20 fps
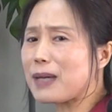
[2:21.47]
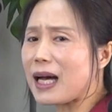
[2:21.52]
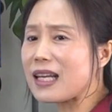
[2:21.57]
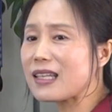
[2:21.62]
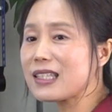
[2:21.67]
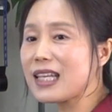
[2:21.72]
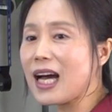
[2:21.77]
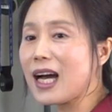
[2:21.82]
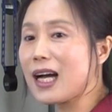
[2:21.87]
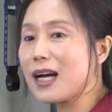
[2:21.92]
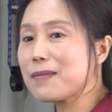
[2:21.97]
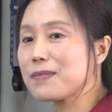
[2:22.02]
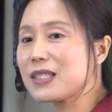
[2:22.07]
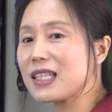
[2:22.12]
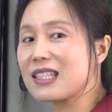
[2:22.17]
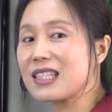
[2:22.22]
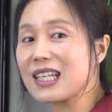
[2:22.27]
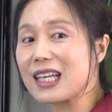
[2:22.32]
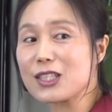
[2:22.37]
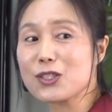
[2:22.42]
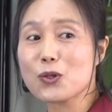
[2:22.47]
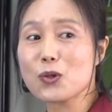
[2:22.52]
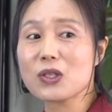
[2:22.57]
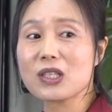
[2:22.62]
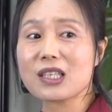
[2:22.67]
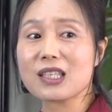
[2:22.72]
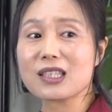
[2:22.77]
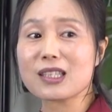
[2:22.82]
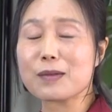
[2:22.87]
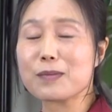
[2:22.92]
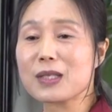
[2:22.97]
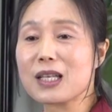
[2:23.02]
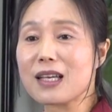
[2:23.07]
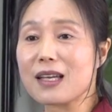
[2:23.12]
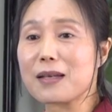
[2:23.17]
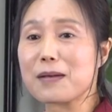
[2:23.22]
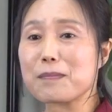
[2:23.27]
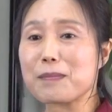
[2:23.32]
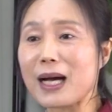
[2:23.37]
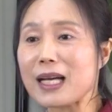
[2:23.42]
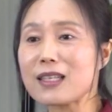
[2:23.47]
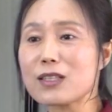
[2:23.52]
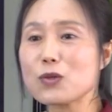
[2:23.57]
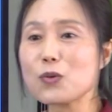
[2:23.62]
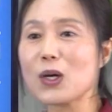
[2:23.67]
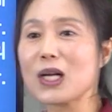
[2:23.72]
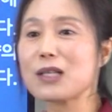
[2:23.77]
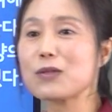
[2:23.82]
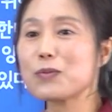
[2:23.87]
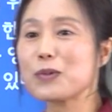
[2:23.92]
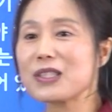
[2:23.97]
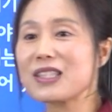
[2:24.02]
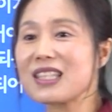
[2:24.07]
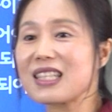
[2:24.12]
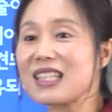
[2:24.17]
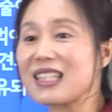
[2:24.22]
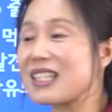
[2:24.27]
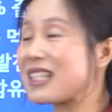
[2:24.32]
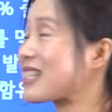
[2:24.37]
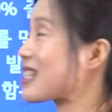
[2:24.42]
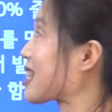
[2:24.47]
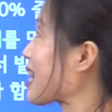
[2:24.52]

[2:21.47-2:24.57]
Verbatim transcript: 많은 항암제를 가지고 있기 때문에 많은 환우분들이